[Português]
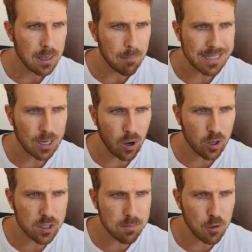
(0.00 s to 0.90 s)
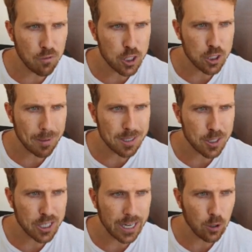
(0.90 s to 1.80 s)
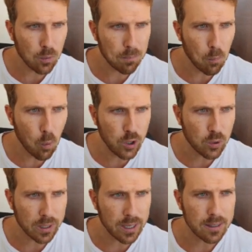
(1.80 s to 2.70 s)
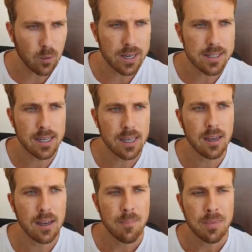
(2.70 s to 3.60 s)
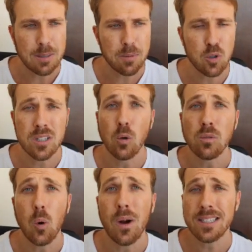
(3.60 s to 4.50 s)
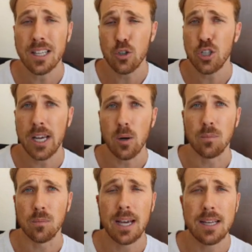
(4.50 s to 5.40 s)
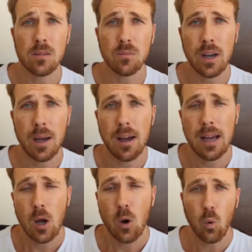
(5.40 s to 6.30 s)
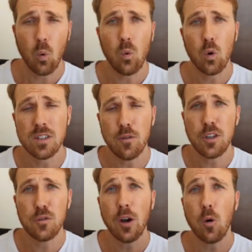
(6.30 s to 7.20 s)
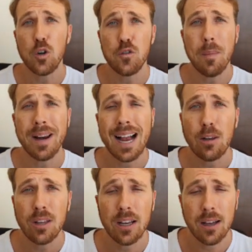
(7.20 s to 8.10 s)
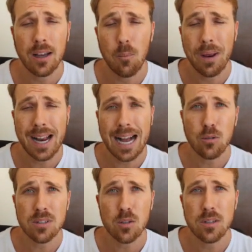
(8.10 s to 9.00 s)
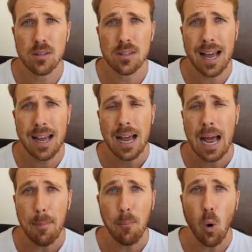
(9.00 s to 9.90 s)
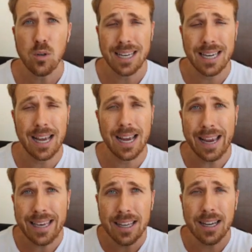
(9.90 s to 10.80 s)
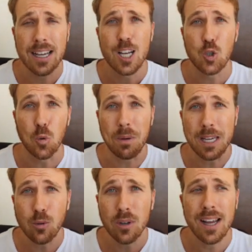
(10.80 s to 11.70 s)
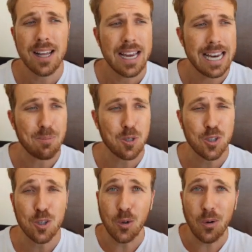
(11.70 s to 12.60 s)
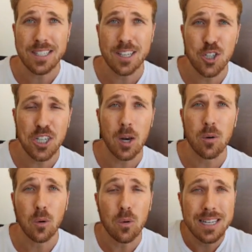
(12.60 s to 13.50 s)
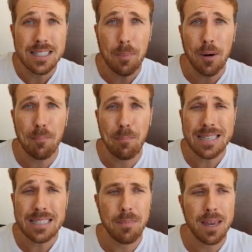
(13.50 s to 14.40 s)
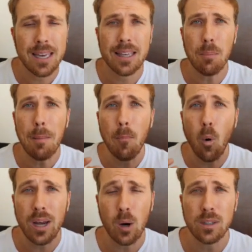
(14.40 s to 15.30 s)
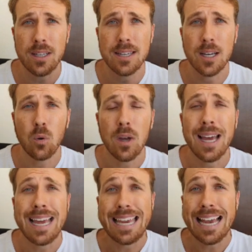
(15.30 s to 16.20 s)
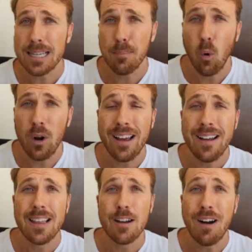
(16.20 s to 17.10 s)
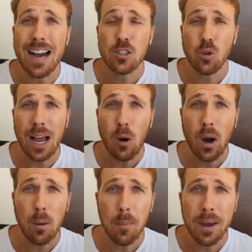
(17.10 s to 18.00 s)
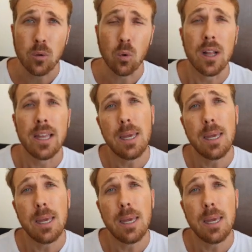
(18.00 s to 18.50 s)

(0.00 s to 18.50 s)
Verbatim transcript: Mas agora em 2020 está basicamente caindo muito aqui. Então quer dizer que as pessoas não estão gastando dinheiro, né? Isso é, inclusive a gente vê, a gente vê o mercado da, o mercado nos Estados Unidos lá, a bolsa ainda ainda subindo, né? E as pessoas não estão gastando dinheiro. Então isso dá para perceber perceber que tem uma bolha acontecendo e essa bolha vai estourar a qualquer momento.